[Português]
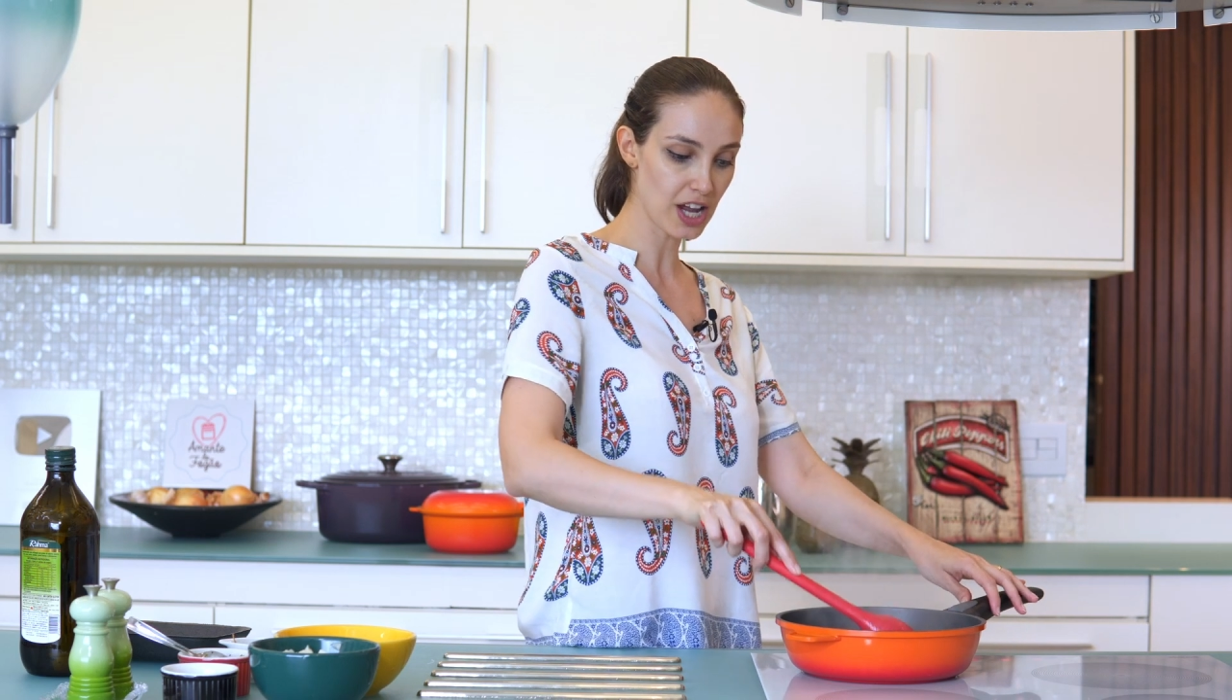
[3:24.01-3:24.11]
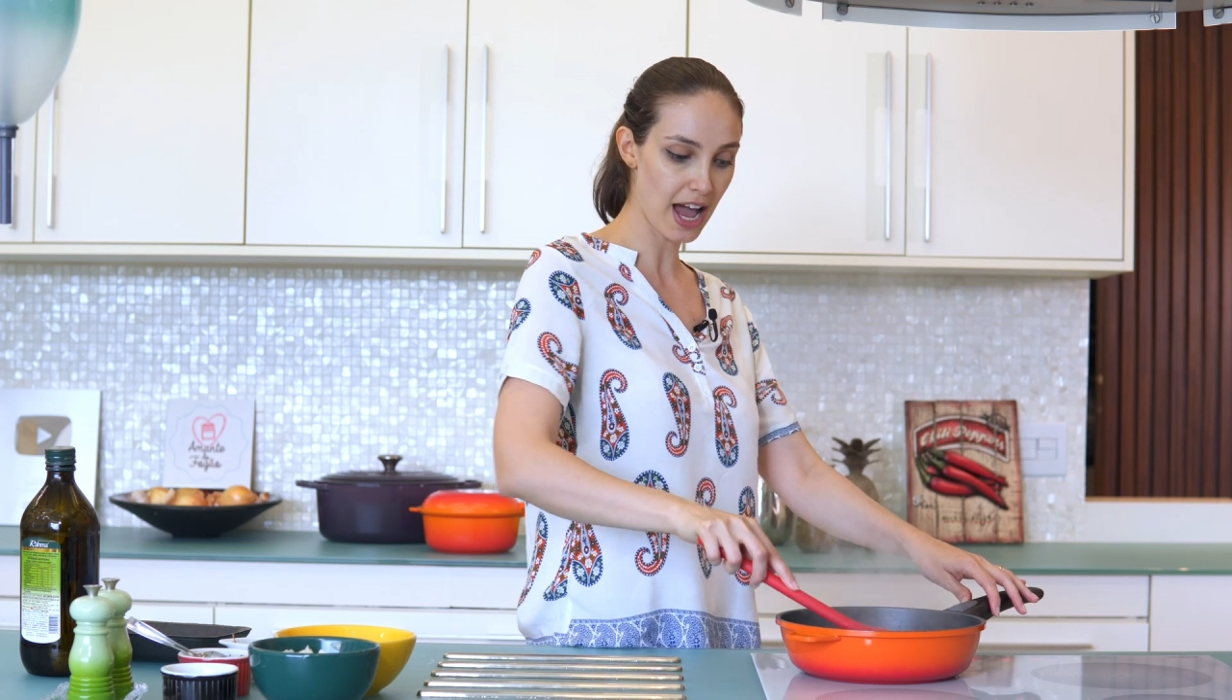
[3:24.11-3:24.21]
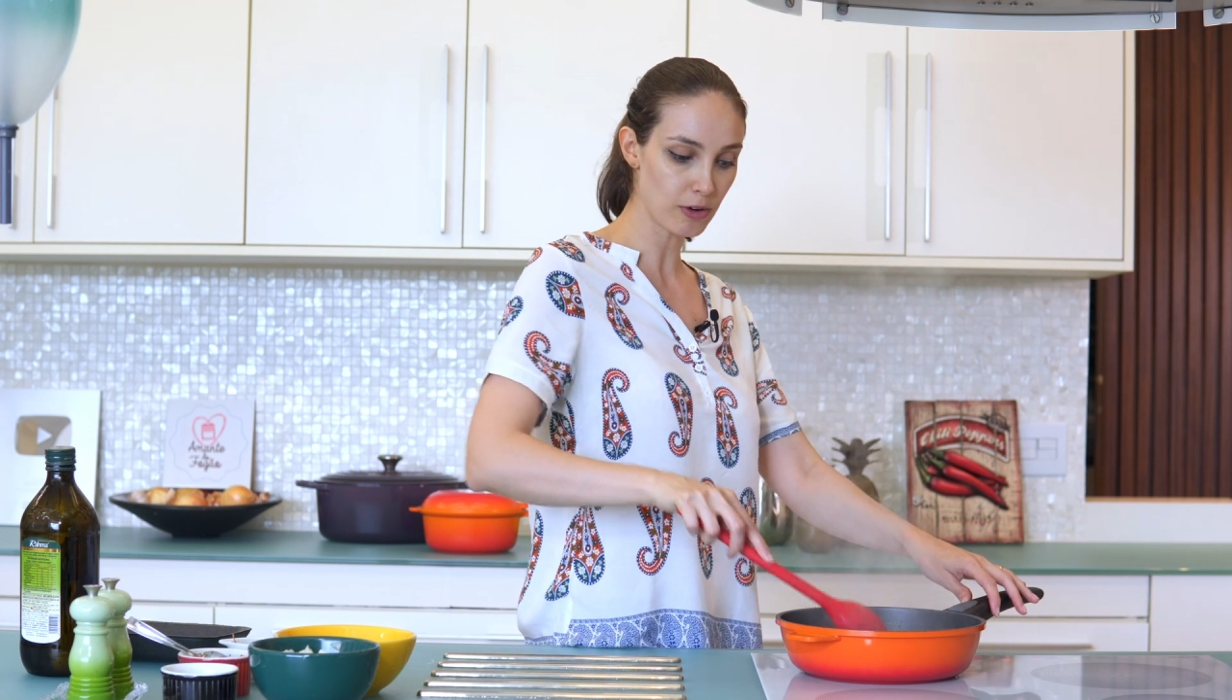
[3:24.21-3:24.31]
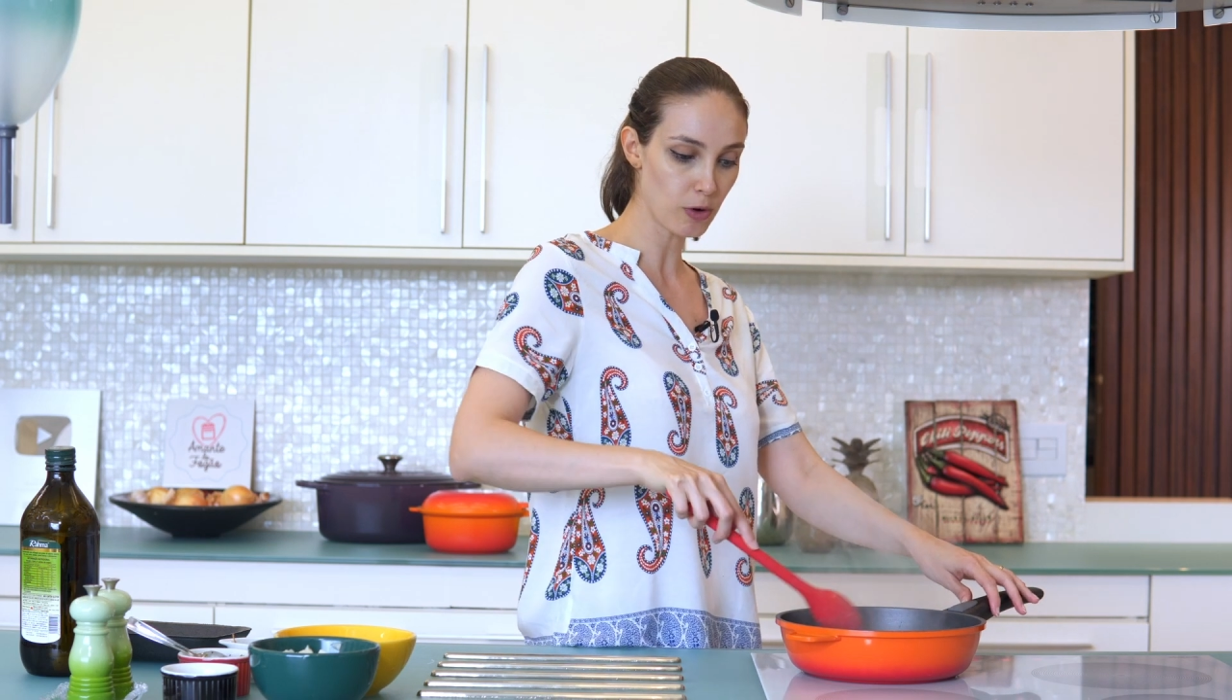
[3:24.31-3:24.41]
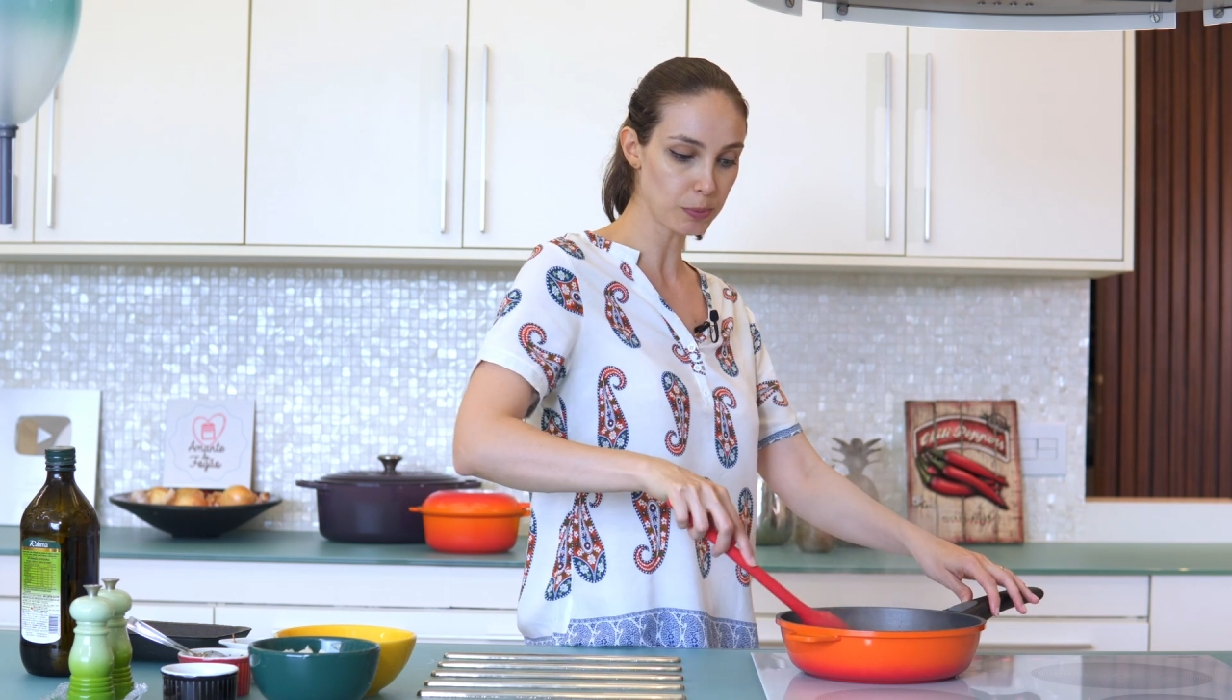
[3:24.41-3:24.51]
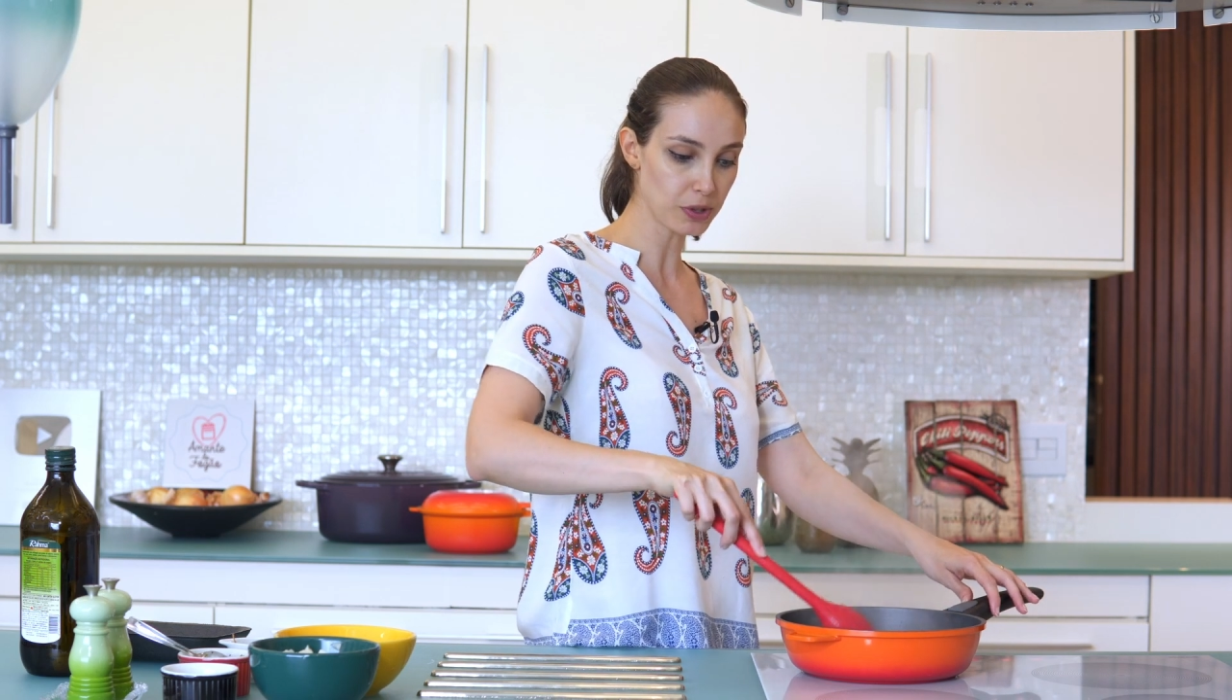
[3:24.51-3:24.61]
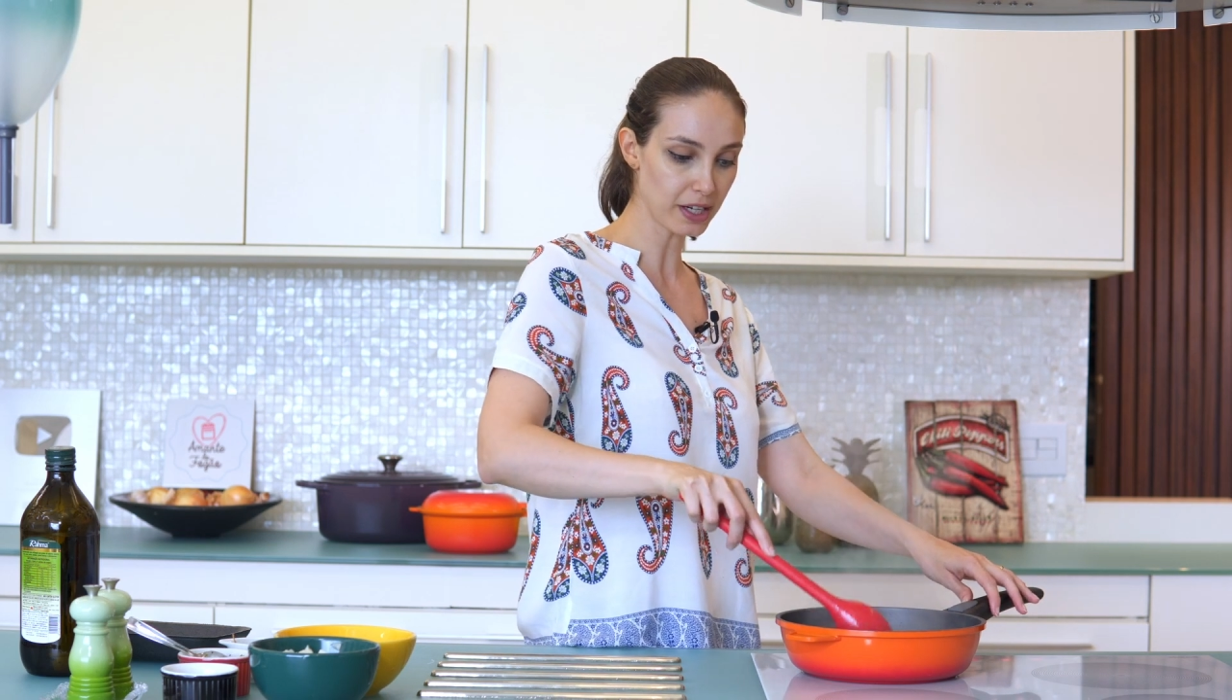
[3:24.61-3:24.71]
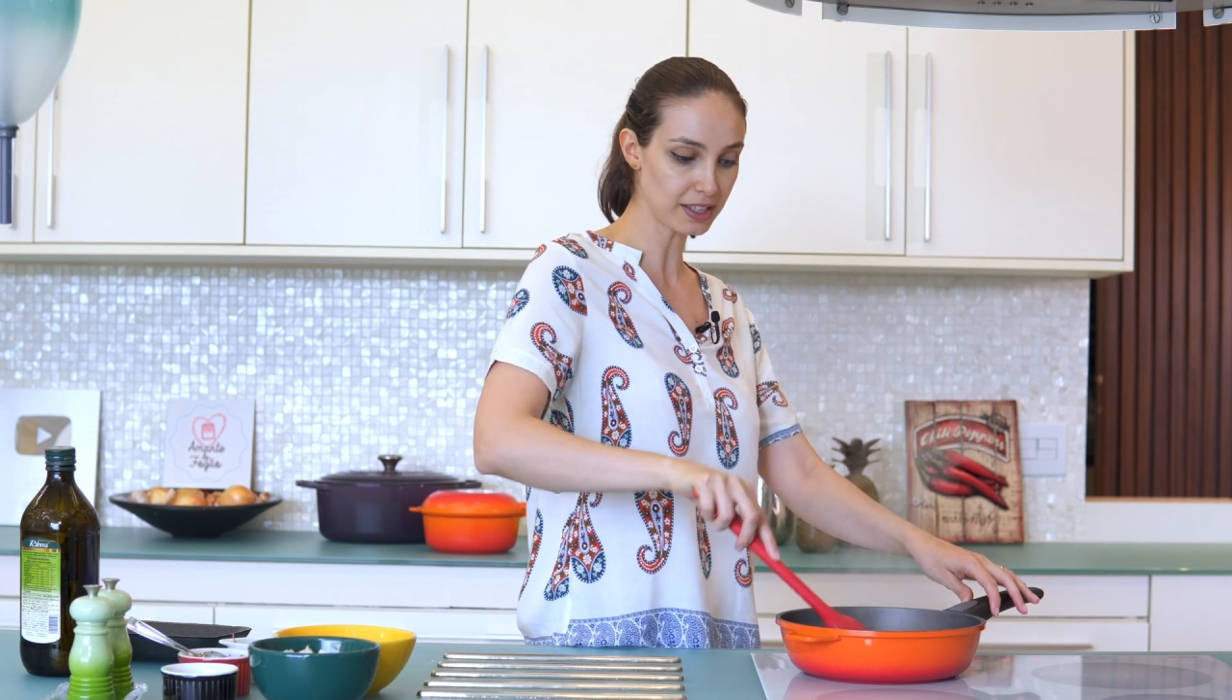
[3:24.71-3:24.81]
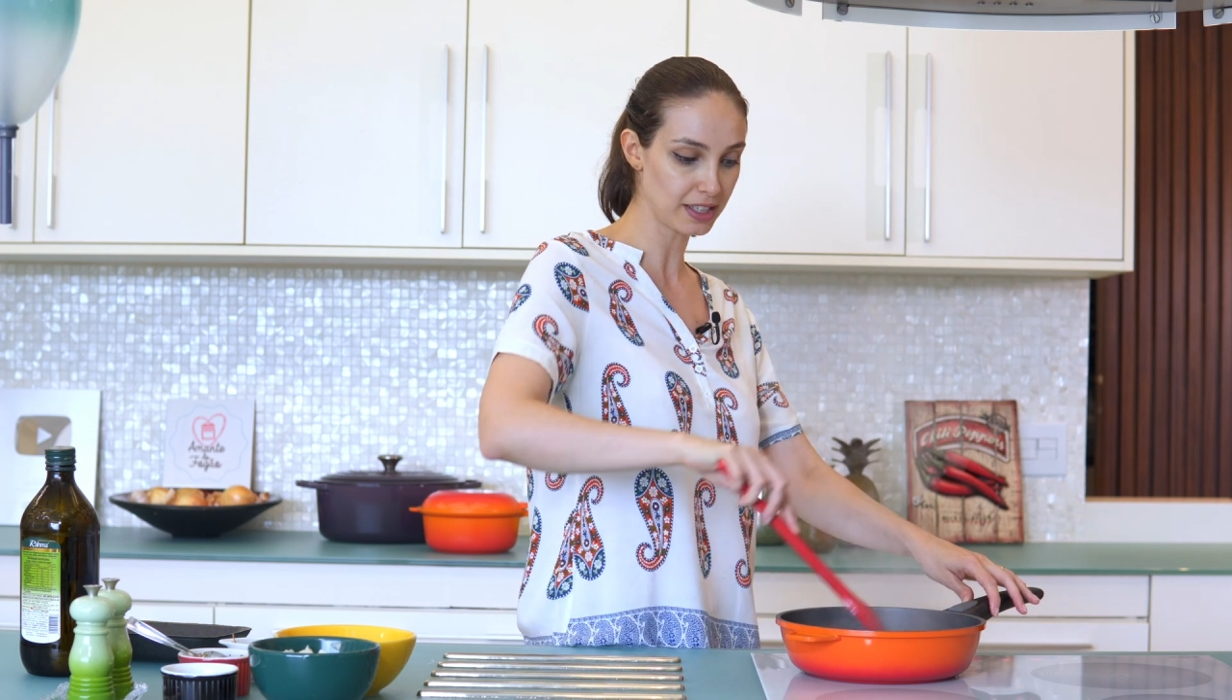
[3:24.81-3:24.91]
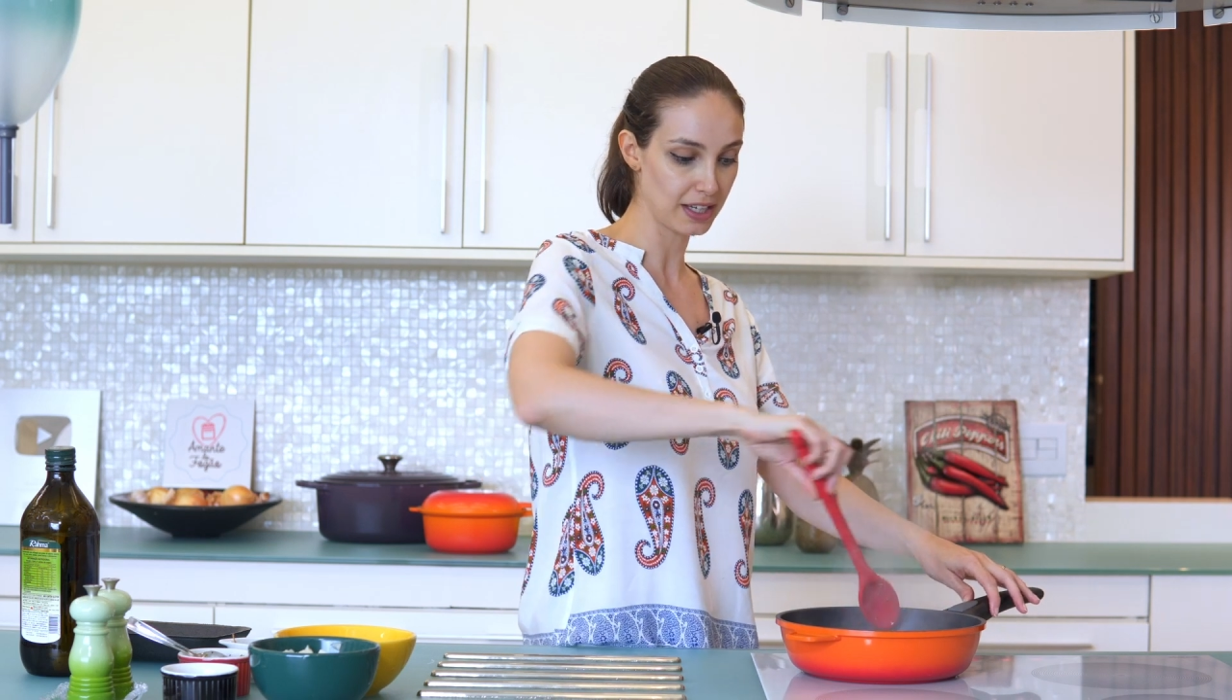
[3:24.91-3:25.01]
água por
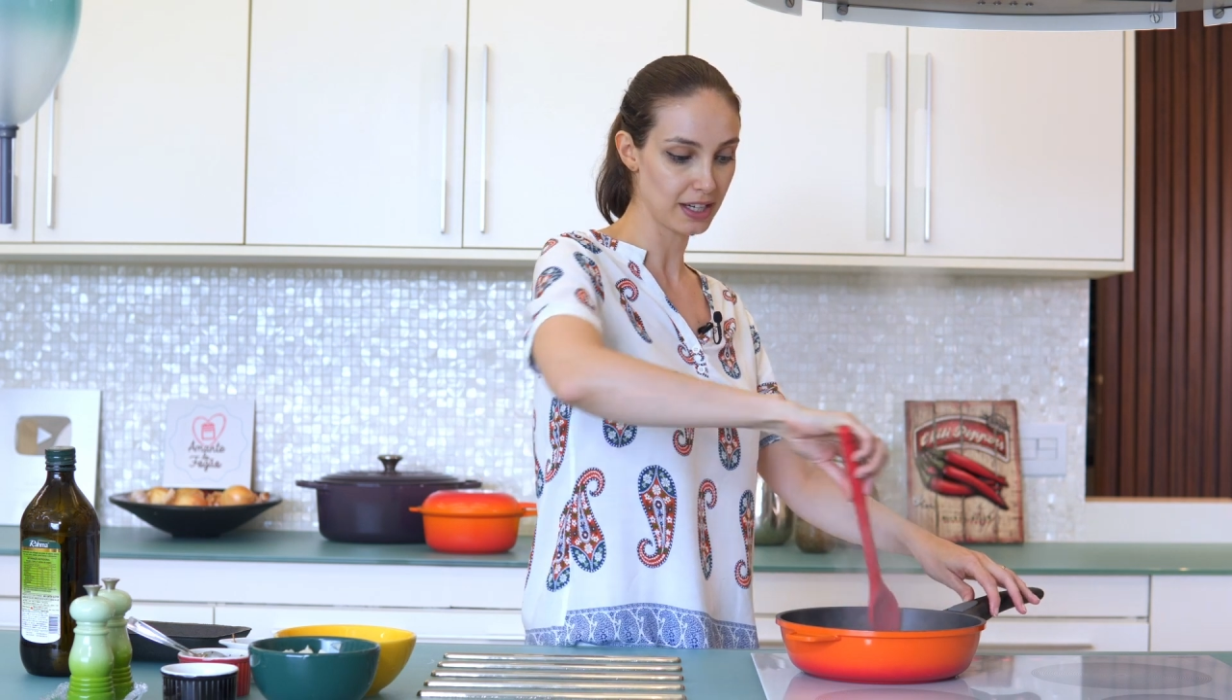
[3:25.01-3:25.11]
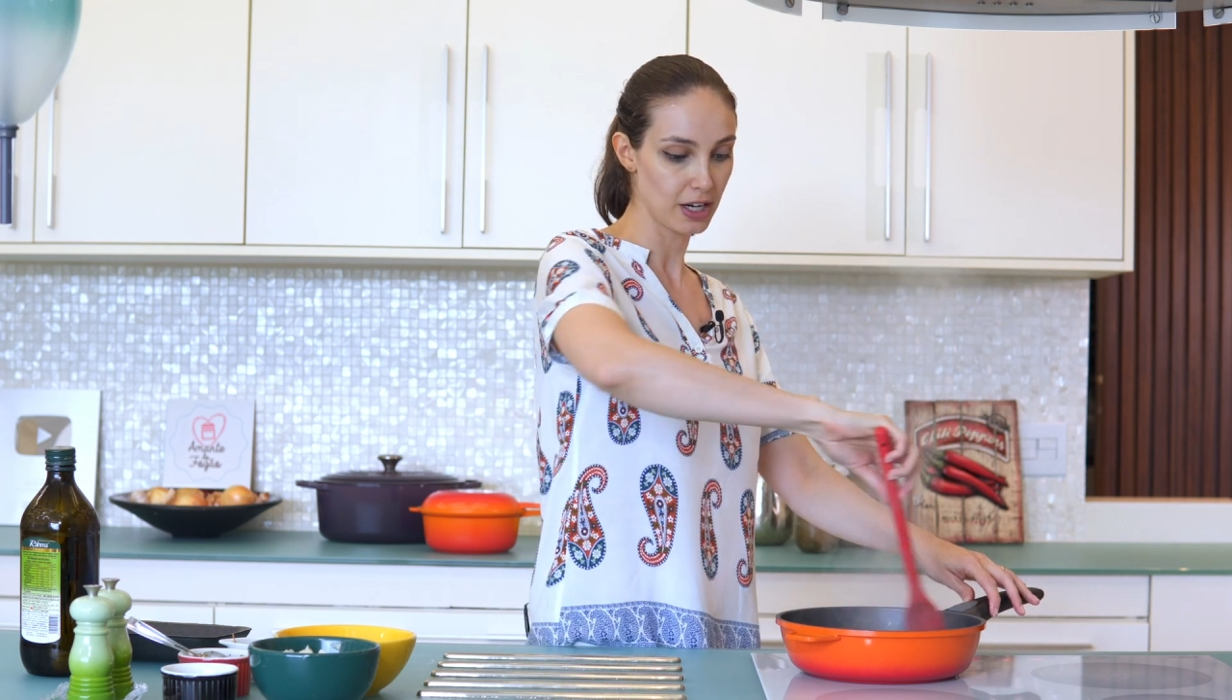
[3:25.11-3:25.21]
aqui.